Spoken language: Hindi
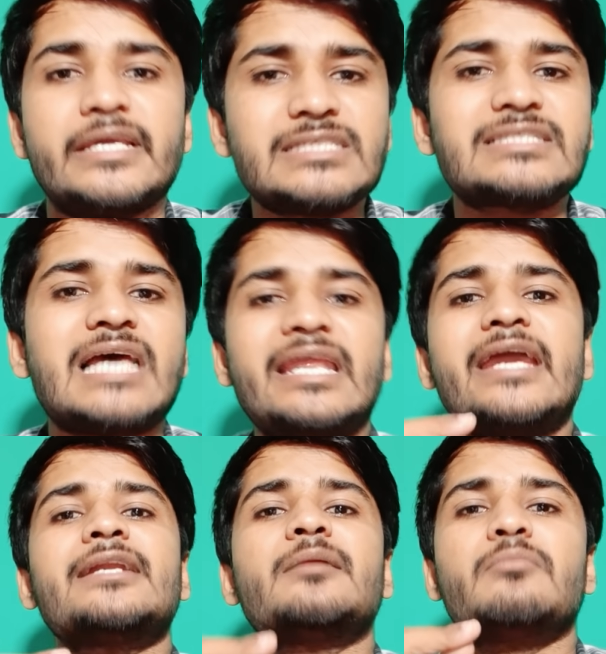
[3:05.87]
इस साल
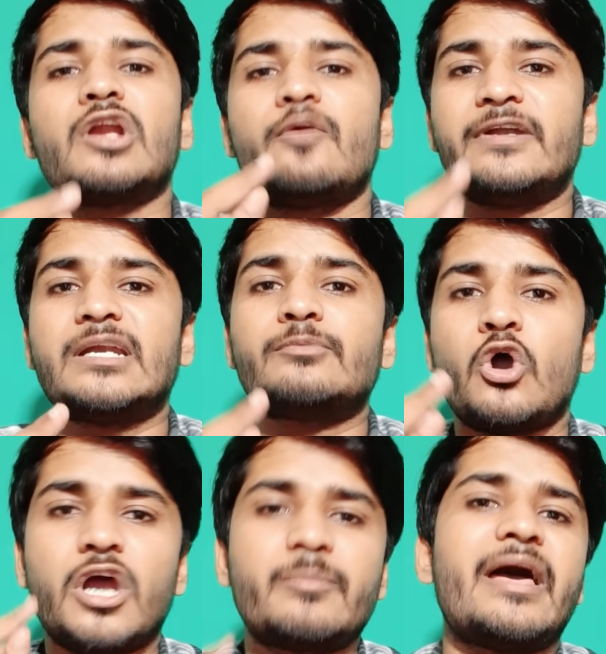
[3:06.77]
एक नंबर ऑफ
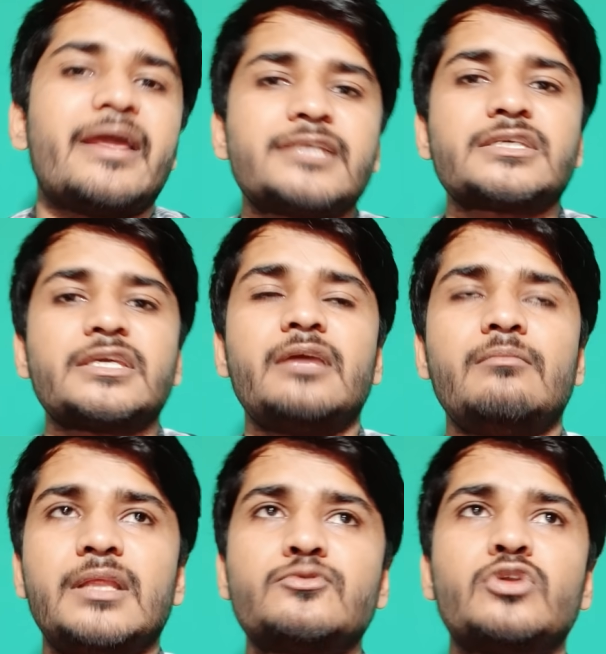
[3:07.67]
अटैम्प्ट और बढ़ाना चाहिए
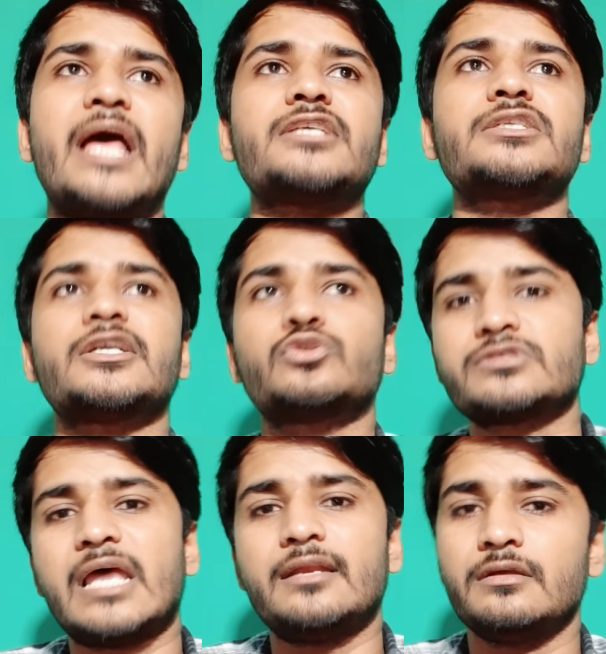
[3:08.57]
मतलब जो लास्ट ईयर दो
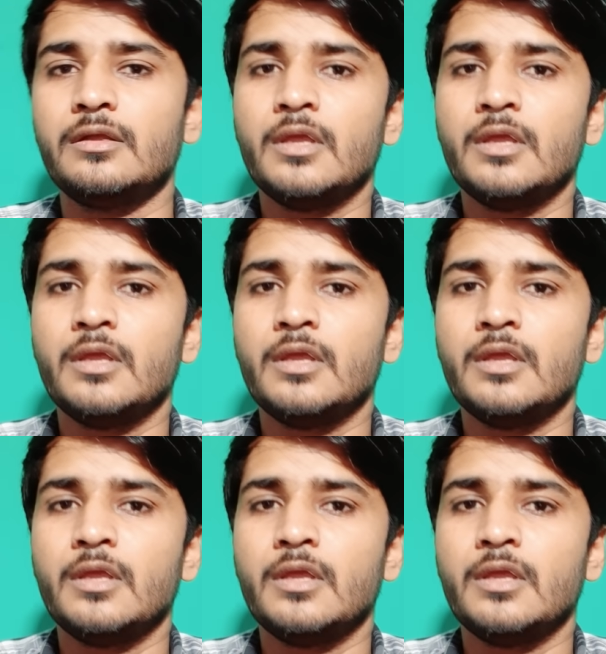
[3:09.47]
साल